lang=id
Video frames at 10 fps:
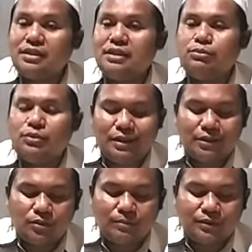di
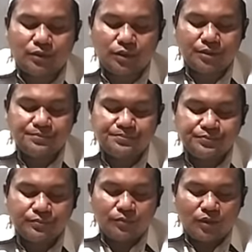bulan Ramadan
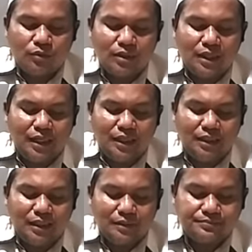
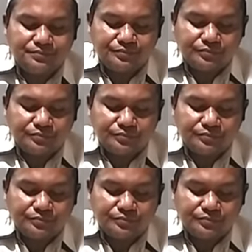wakana